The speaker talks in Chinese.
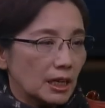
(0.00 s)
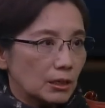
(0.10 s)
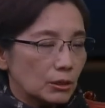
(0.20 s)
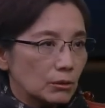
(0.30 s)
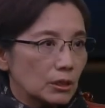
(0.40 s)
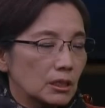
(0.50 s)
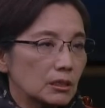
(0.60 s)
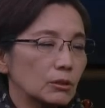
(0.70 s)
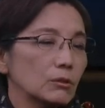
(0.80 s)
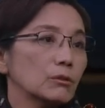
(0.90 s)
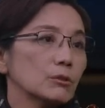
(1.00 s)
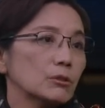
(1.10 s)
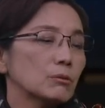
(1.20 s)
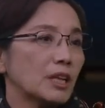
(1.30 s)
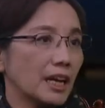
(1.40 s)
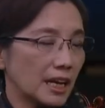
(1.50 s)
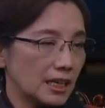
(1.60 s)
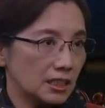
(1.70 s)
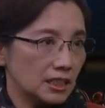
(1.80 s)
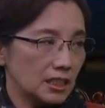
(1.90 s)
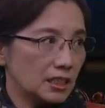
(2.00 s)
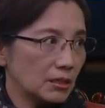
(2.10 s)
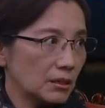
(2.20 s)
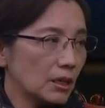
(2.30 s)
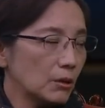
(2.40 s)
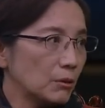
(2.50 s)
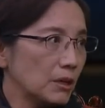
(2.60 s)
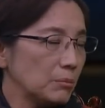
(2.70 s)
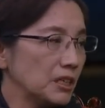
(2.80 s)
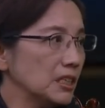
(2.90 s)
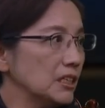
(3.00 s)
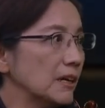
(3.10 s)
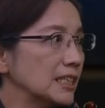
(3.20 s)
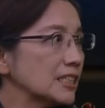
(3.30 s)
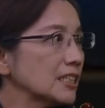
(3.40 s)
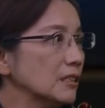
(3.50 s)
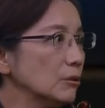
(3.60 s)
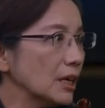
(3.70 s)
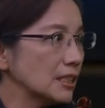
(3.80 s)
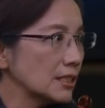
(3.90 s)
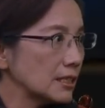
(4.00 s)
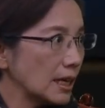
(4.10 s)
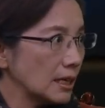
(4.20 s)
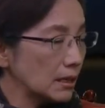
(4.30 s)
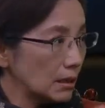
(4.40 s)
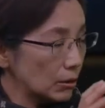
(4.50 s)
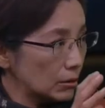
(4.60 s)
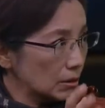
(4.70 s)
他说宋代开始形成高远、平远、深远这三个。